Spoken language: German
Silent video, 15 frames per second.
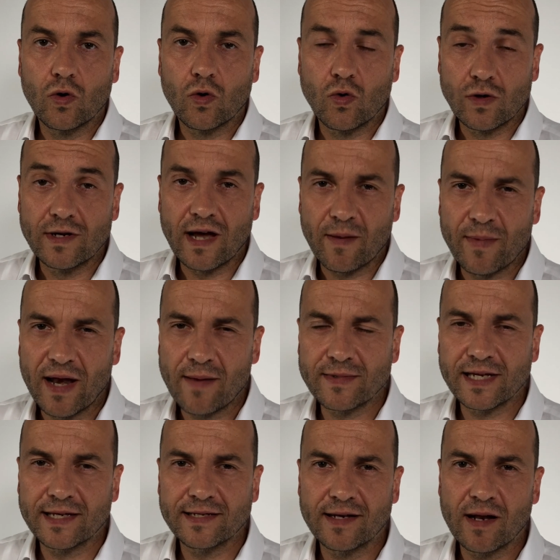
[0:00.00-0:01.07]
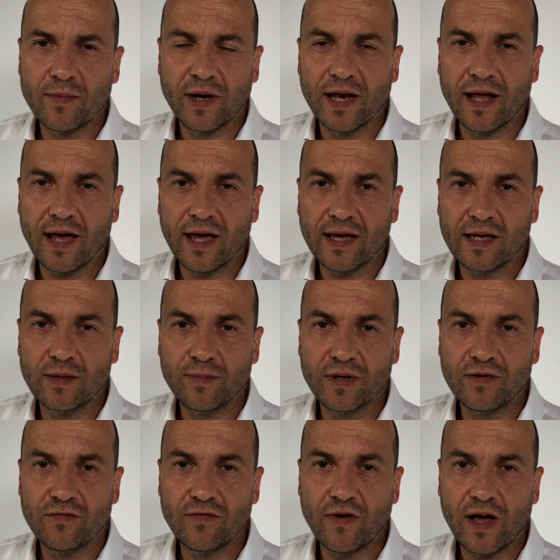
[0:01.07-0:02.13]
Guten Tag, mein Name ist Alexander Brederek, ich
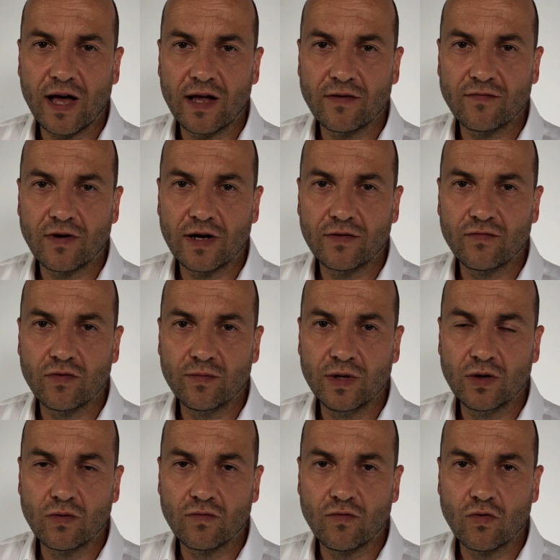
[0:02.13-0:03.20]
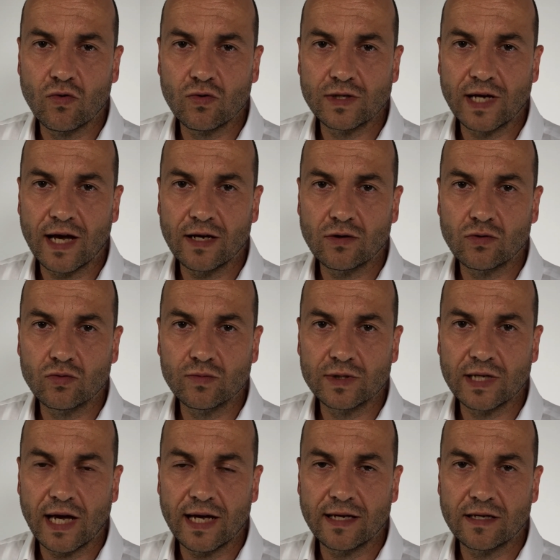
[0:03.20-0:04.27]
bin Fachanwalt für Miet- und
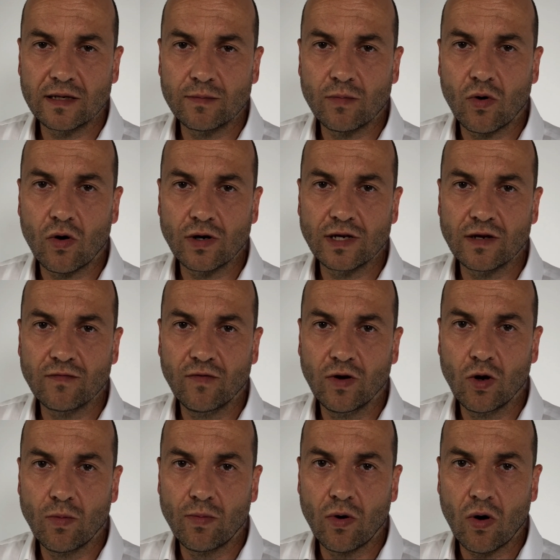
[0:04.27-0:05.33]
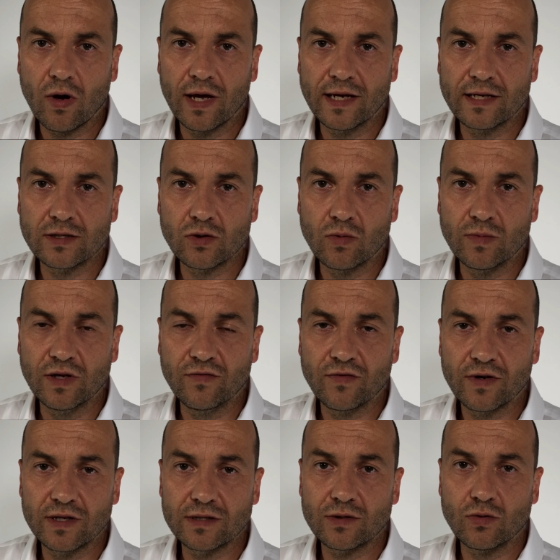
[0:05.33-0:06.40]
Wohnungseigentumsrecht. Im heutigen Videoblog geht es um die
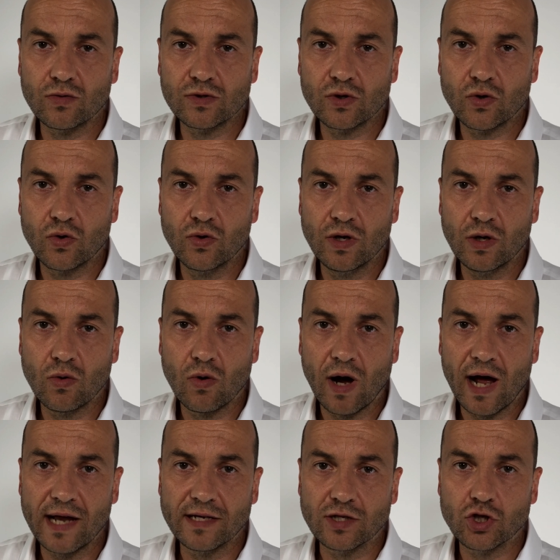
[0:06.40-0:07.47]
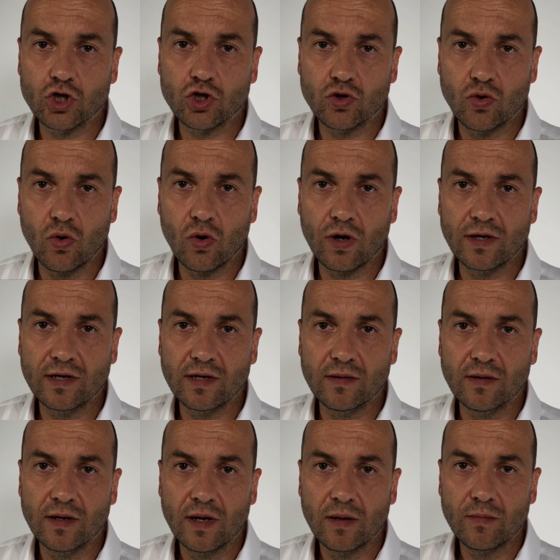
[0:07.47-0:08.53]
fristlose Kündigung eines
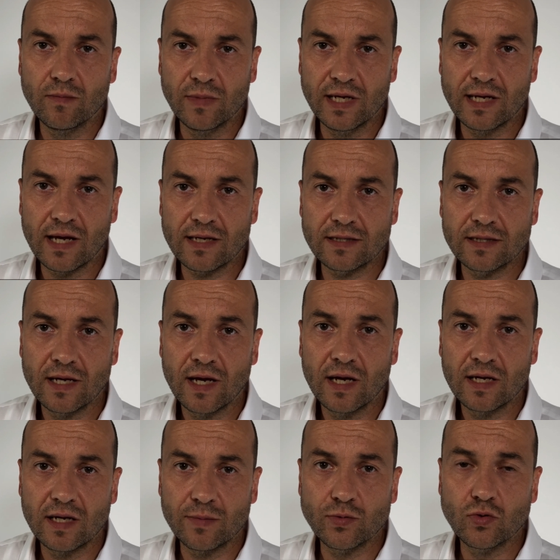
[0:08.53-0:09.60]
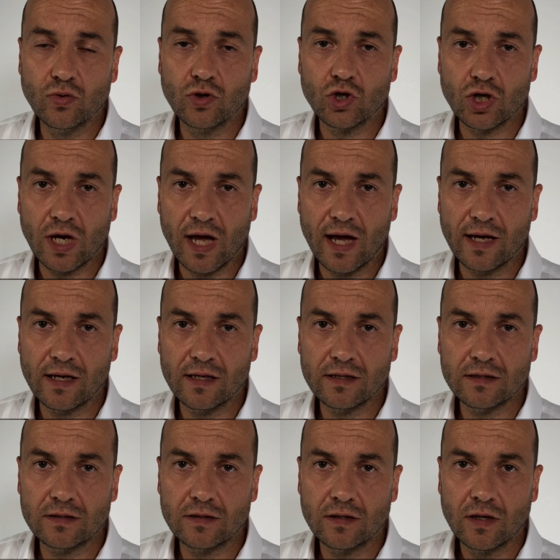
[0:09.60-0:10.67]
störenden Mieters, der psychisch krank
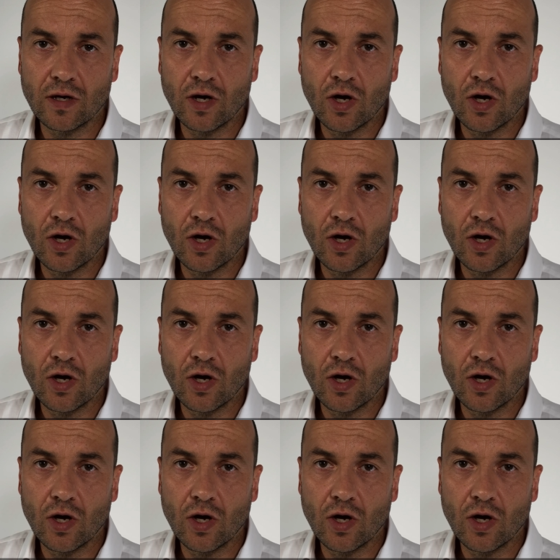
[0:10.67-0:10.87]
ist